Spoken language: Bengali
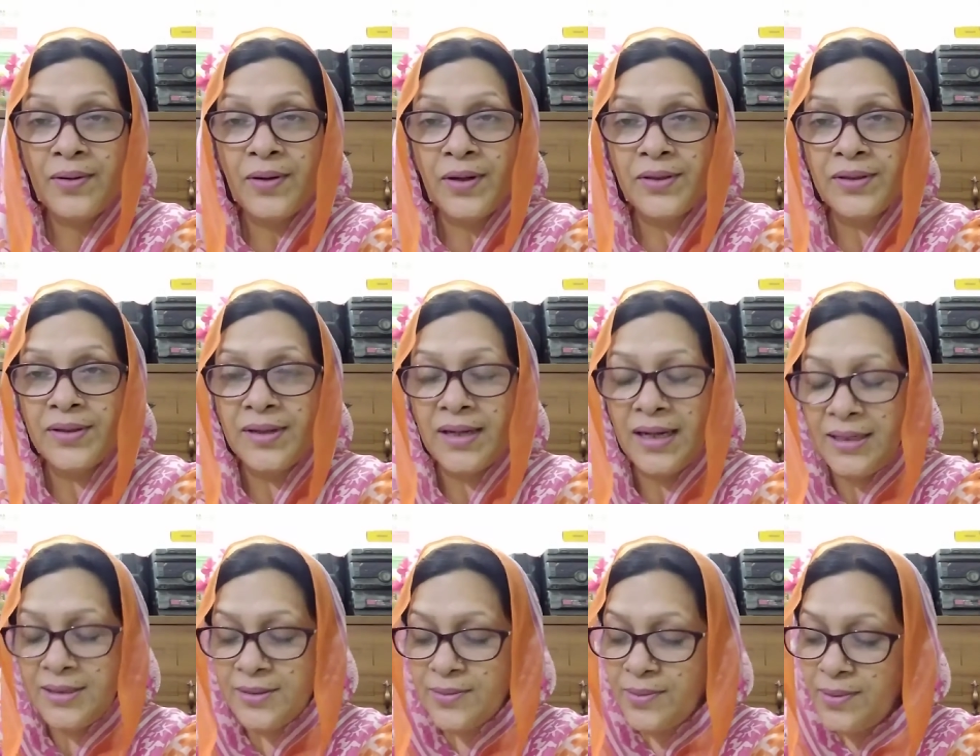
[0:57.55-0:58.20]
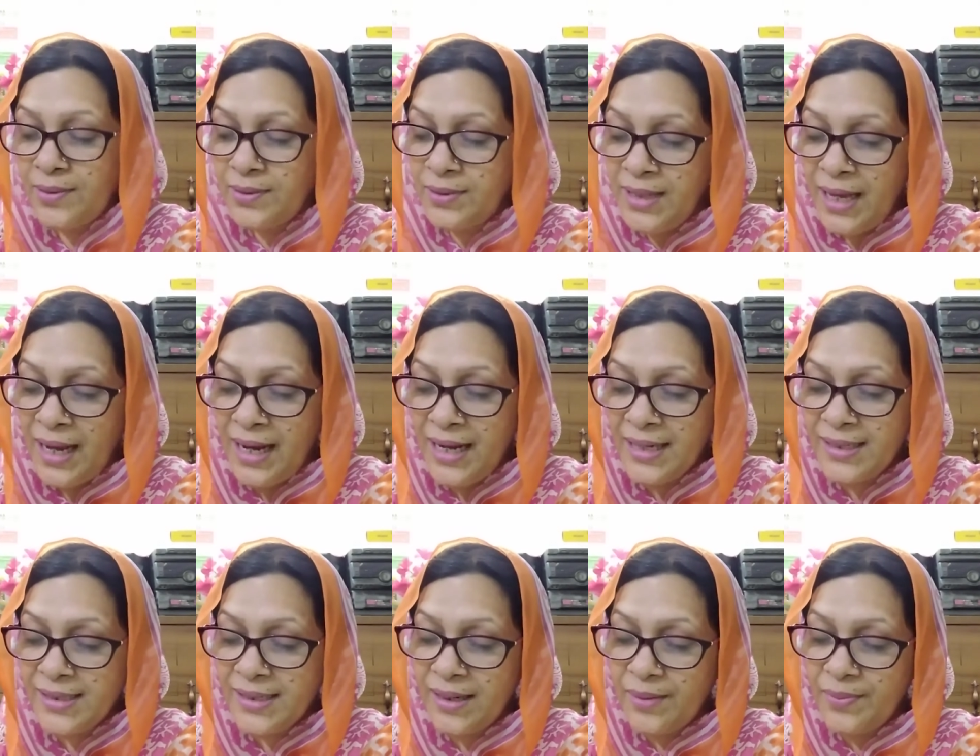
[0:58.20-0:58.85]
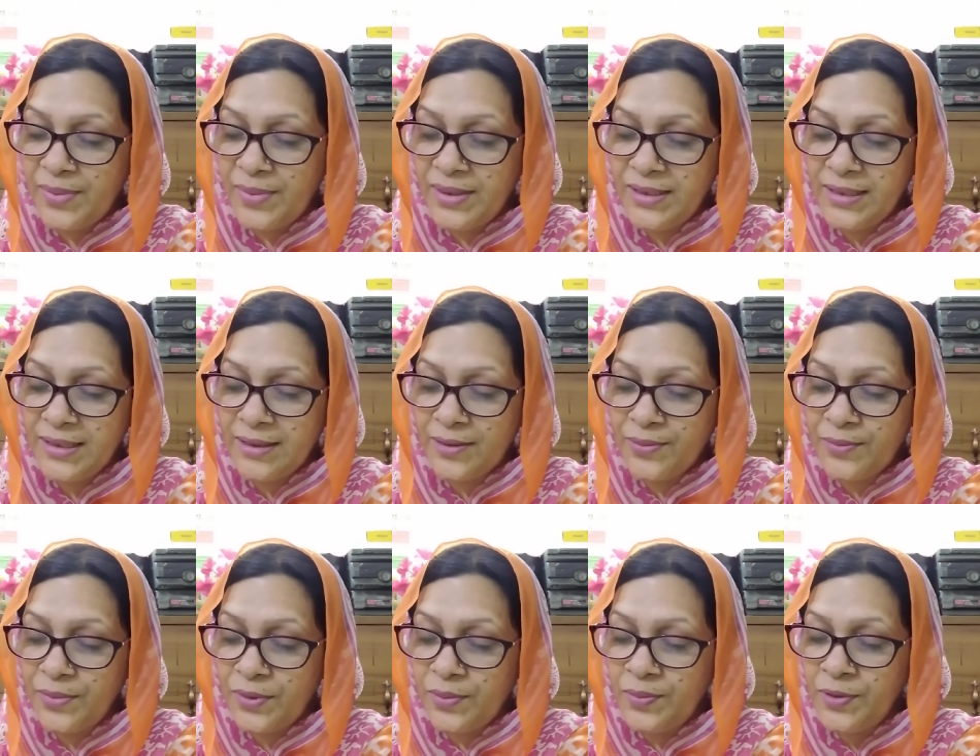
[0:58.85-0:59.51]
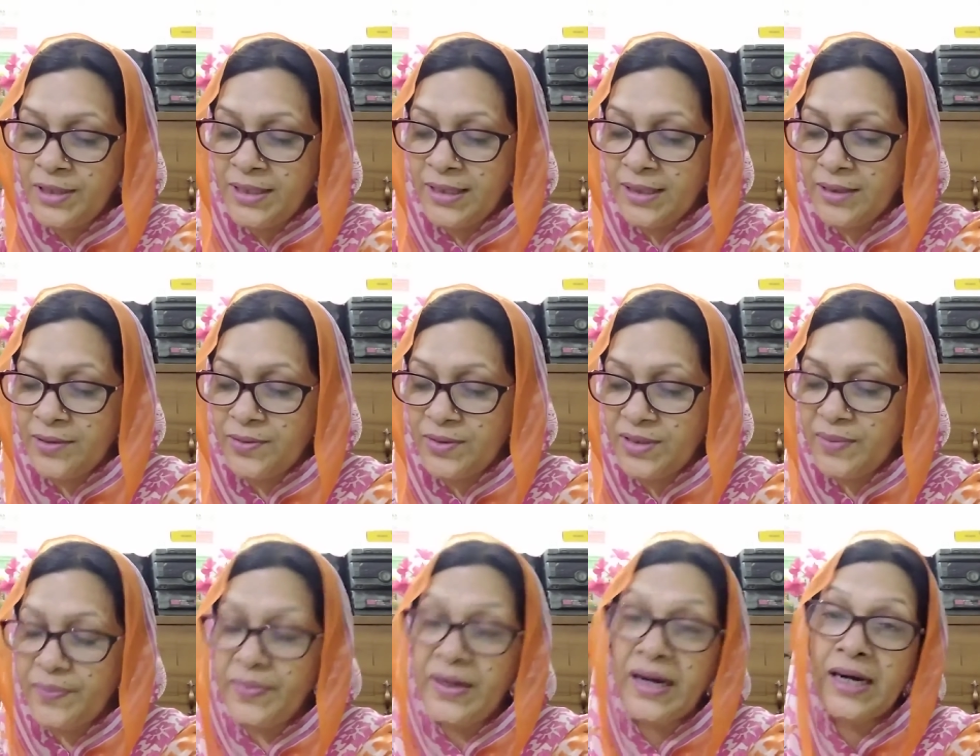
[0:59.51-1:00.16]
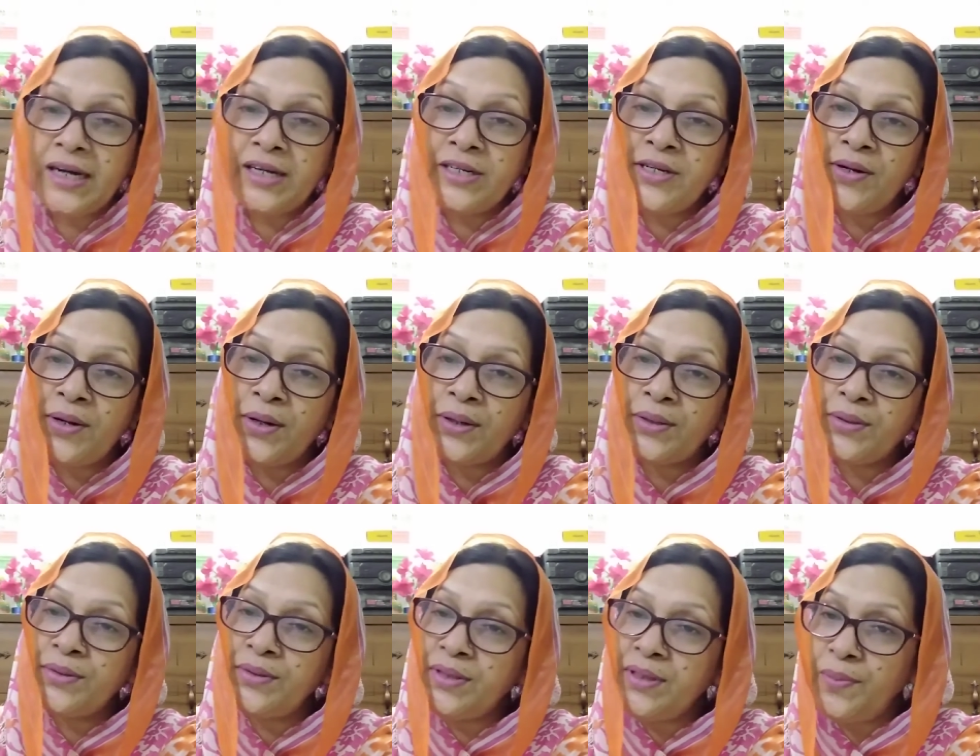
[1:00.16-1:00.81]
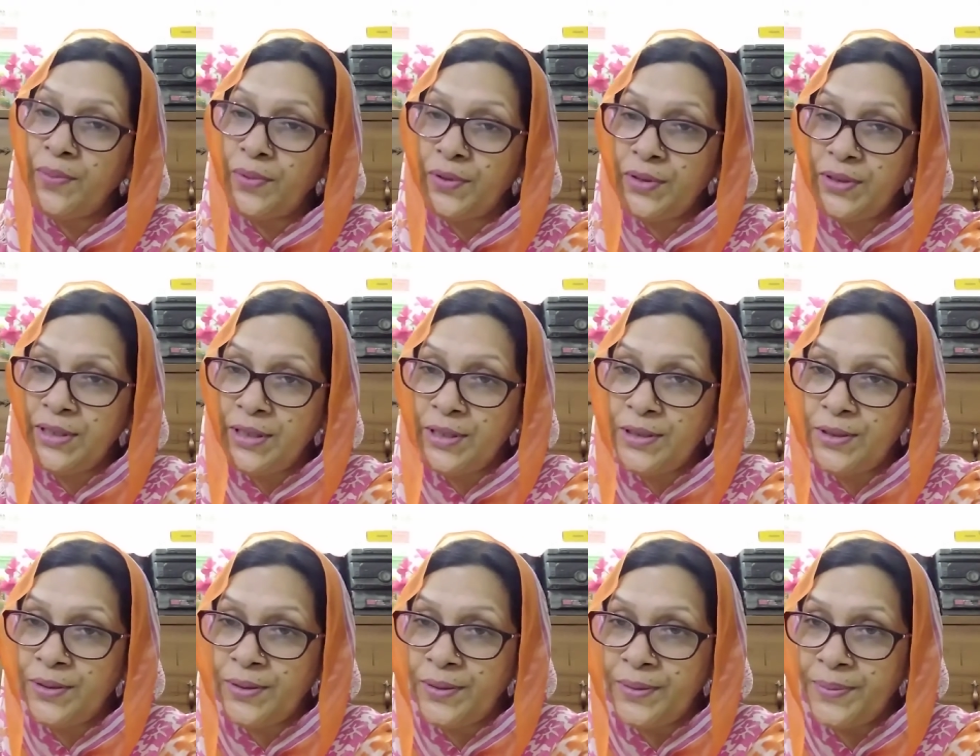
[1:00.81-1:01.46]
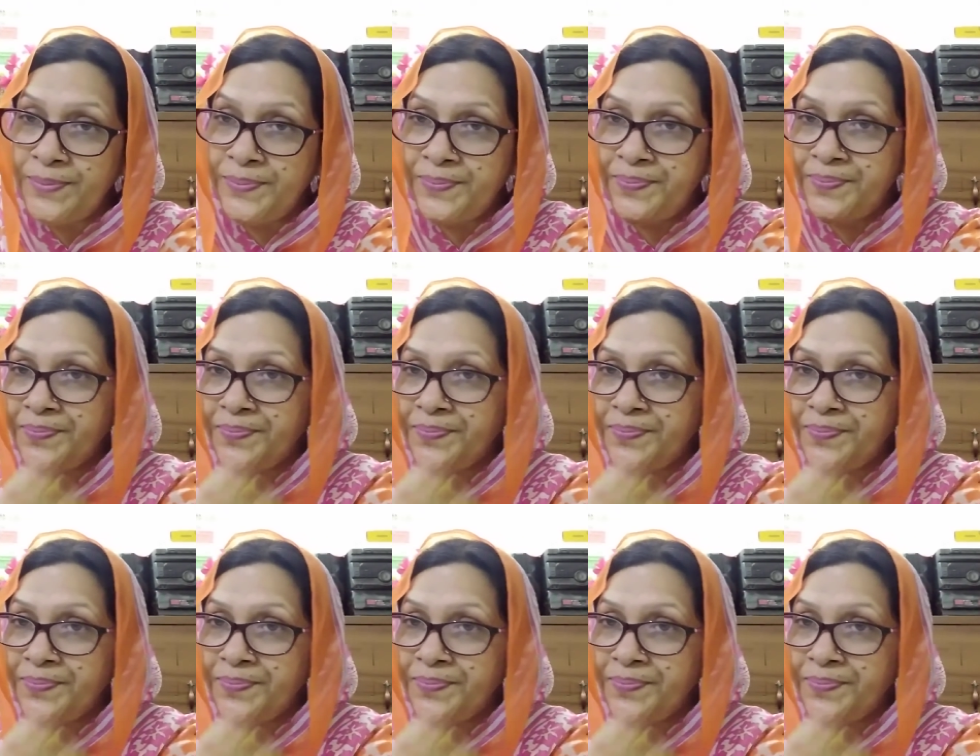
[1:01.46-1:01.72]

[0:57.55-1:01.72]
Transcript: গত ক্লাসগুলোতে আজকে আমরা যেটা পড়বো সেটা হচ্ছে বাংলাদেশের অর্থনীতি বৈশিষ্ট্য